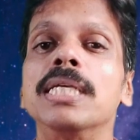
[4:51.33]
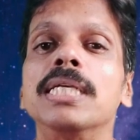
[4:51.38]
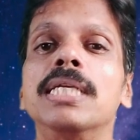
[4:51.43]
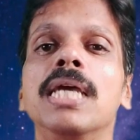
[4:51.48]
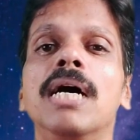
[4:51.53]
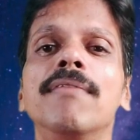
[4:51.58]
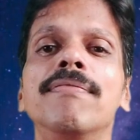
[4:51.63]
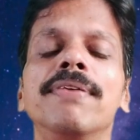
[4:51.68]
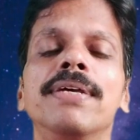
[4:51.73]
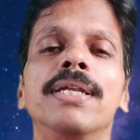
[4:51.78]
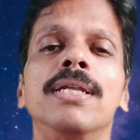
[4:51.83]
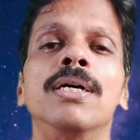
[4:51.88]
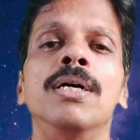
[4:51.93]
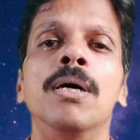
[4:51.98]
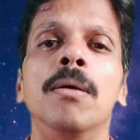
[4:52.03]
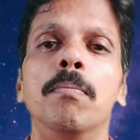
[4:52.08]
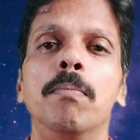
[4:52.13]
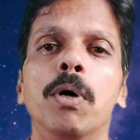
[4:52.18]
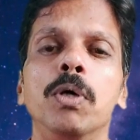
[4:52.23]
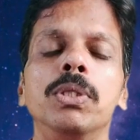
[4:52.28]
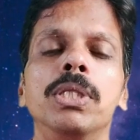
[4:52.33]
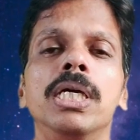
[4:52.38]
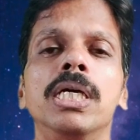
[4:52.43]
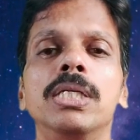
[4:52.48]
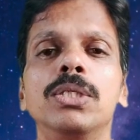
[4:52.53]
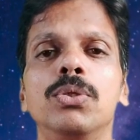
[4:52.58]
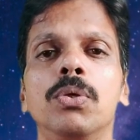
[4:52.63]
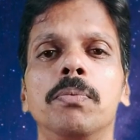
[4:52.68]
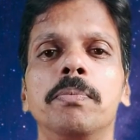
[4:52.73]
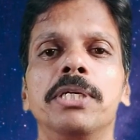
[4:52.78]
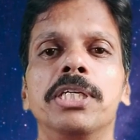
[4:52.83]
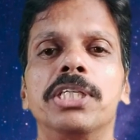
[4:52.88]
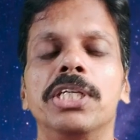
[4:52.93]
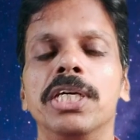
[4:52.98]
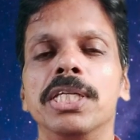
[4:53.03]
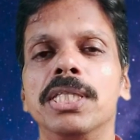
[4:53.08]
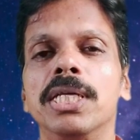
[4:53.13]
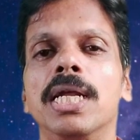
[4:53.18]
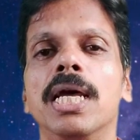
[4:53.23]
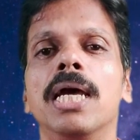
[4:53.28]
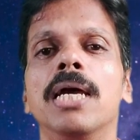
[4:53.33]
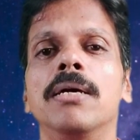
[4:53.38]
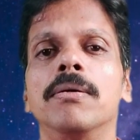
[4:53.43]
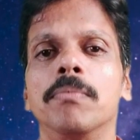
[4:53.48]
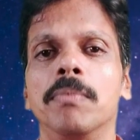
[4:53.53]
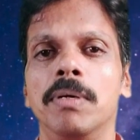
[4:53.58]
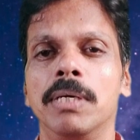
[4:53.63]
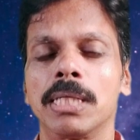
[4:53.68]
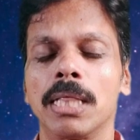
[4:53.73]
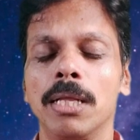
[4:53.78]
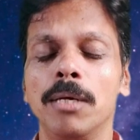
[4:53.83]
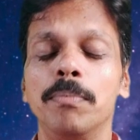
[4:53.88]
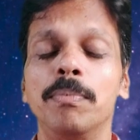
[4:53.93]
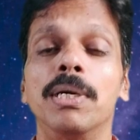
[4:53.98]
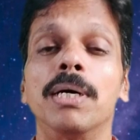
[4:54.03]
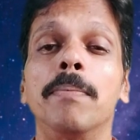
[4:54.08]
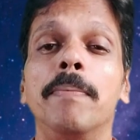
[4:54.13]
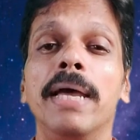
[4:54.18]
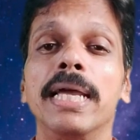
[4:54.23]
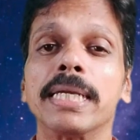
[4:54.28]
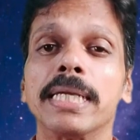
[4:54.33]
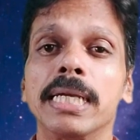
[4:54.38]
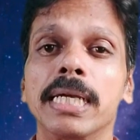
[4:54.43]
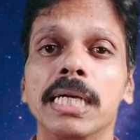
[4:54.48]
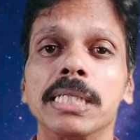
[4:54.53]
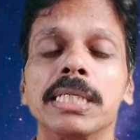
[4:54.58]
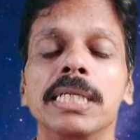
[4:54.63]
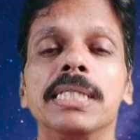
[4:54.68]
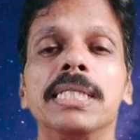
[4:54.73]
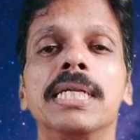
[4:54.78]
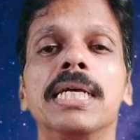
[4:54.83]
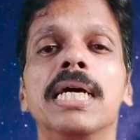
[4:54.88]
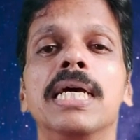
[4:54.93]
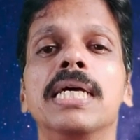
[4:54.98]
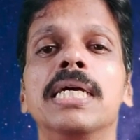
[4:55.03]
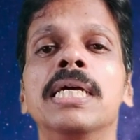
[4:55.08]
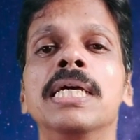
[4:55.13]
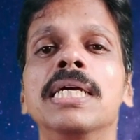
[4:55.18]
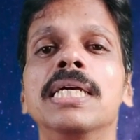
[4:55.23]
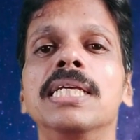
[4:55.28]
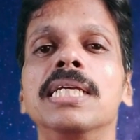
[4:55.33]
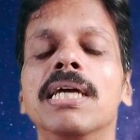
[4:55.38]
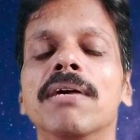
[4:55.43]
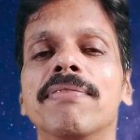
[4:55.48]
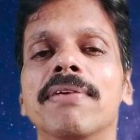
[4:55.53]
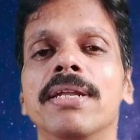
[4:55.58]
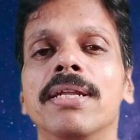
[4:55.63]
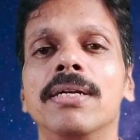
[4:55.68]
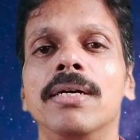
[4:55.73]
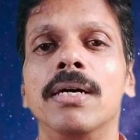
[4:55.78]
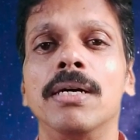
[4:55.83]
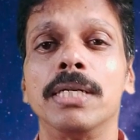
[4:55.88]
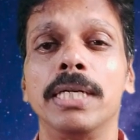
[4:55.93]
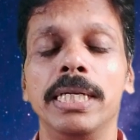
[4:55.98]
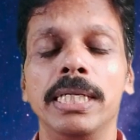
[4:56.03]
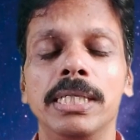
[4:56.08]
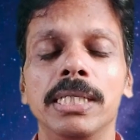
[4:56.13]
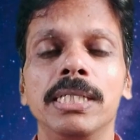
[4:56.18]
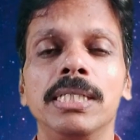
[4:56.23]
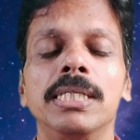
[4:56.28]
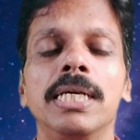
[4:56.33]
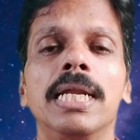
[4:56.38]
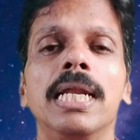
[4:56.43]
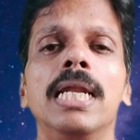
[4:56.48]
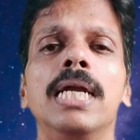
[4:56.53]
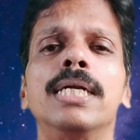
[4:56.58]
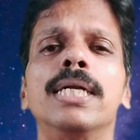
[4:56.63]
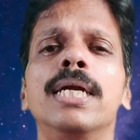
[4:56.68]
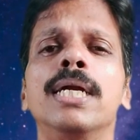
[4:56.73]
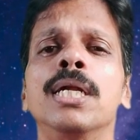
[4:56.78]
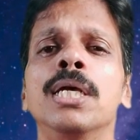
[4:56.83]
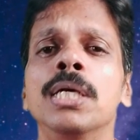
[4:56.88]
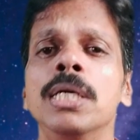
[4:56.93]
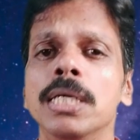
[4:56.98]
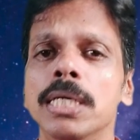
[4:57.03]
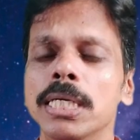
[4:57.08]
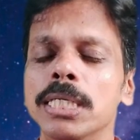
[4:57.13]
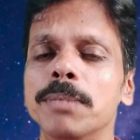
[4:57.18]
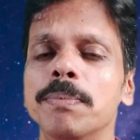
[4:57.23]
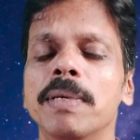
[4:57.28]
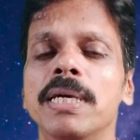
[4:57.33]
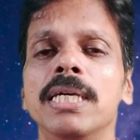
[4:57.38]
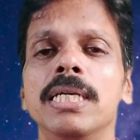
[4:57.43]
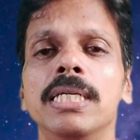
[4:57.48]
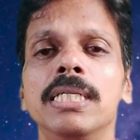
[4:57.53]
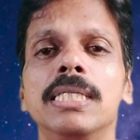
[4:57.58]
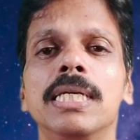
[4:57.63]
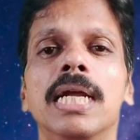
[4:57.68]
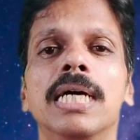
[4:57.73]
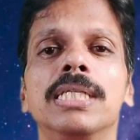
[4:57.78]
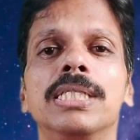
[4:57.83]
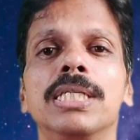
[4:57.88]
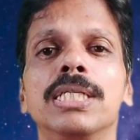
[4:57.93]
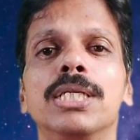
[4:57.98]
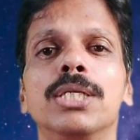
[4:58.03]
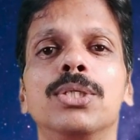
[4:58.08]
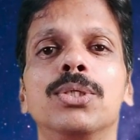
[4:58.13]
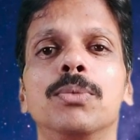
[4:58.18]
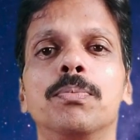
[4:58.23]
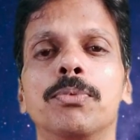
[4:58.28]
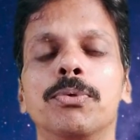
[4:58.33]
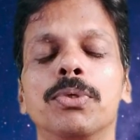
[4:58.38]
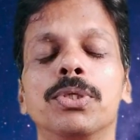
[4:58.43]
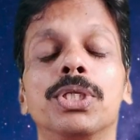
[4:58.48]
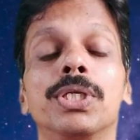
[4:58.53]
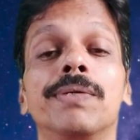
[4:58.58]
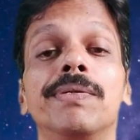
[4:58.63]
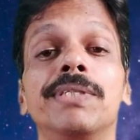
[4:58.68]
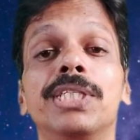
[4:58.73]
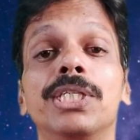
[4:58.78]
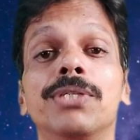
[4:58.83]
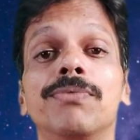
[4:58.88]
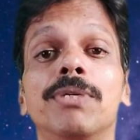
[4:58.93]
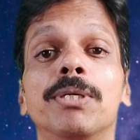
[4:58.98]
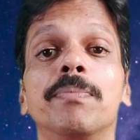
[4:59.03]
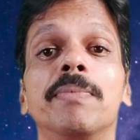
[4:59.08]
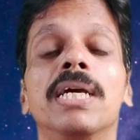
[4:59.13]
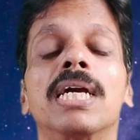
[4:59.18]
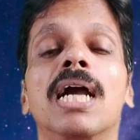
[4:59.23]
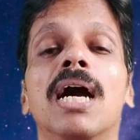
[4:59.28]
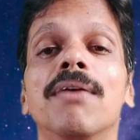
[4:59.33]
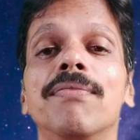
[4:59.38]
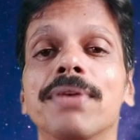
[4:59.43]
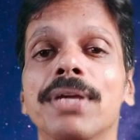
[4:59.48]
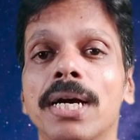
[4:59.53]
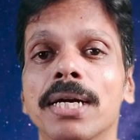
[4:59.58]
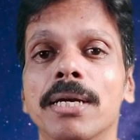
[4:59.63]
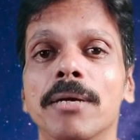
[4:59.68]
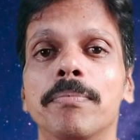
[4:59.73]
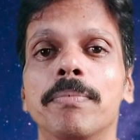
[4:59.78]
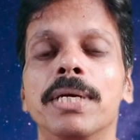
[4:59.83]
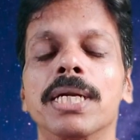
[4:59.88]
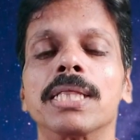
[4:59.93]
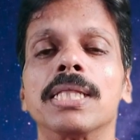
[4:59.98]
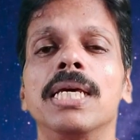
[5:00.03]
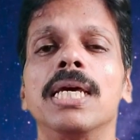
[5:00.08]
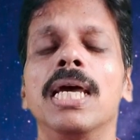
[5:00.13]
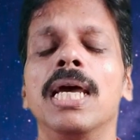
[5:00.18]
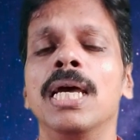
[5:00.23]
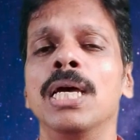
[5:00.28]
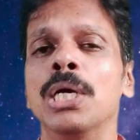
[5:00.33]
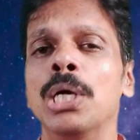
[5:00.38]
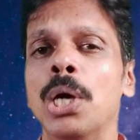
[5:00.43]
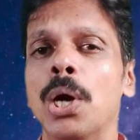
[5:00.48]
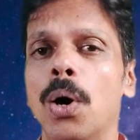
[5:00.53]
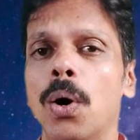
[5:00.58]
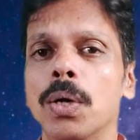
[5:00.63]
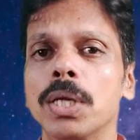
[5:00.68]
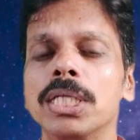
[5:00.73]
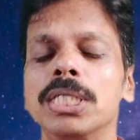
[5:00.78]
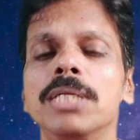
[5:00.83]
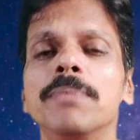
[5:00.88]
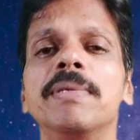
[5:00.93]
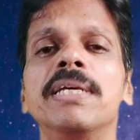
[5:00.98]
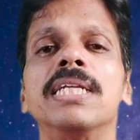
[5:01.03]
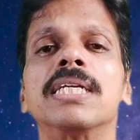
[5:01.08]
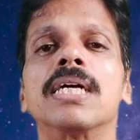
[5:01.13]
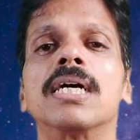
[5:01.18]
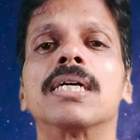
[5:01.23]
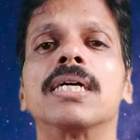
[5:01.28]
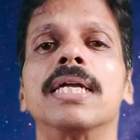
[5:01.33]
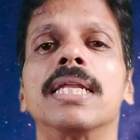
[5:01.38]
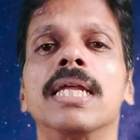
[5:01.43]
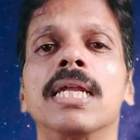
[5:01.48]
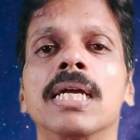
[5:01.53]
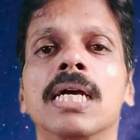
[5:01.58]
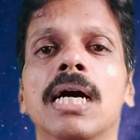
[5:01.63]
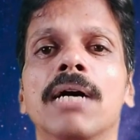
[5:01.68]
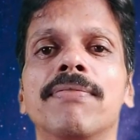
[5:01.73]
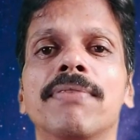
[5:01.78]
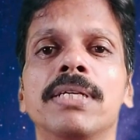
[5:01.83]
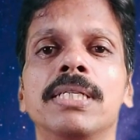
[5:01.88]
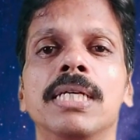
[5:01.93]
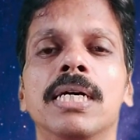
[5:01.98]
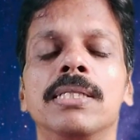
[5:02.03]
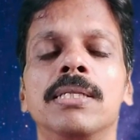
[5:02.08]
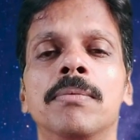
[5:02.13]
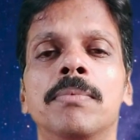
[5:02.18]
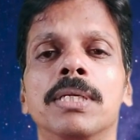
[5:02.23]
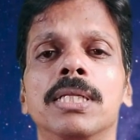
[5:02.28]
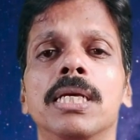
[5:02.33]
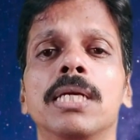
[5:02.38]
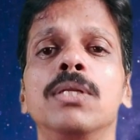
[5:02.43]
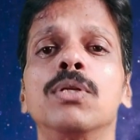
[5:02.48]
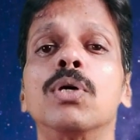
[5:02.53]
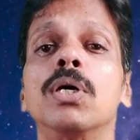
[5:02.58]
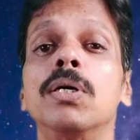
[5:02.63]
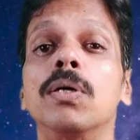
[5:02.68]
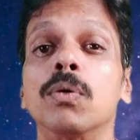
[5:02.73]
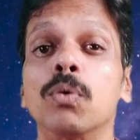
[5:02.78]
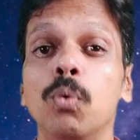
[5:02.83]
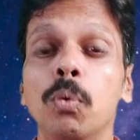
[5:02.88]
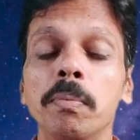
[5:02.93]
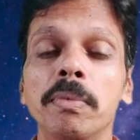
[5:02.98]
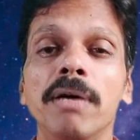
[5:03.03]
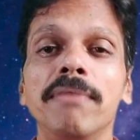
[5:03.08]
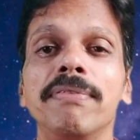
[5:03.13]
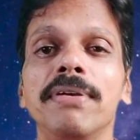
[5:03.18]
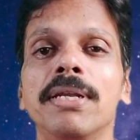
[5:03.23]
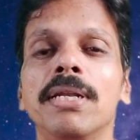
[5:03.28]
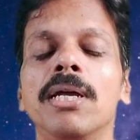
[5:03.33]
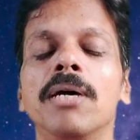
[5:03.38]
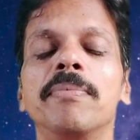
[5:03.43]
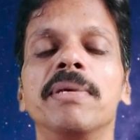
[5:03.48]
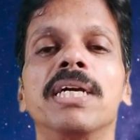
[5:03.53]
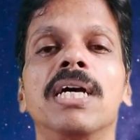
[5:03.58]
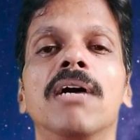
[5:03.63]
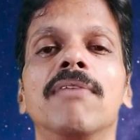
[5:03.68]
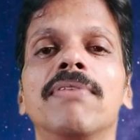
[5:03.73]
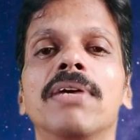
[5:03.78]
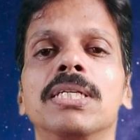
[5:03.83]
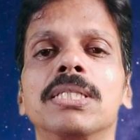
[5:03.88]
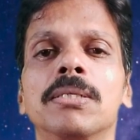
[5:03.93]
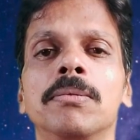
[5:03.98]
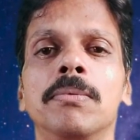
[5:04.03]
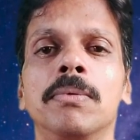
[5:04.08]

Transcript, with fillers: या फिर बौद्धिक जो भी क्षेत्र है मतलब बैंकिंग का क्षेत्र है या फिर टीचिंग से रिलेटेड इसमें इस राशि के जो पुरुष हैं जीवन में काफ़ी आगे बढ़ते हैं और इसी में इनका करियर काफ़ी ज़्यादा बढ़ता है इनको घूमना फिरना भी काफ़ी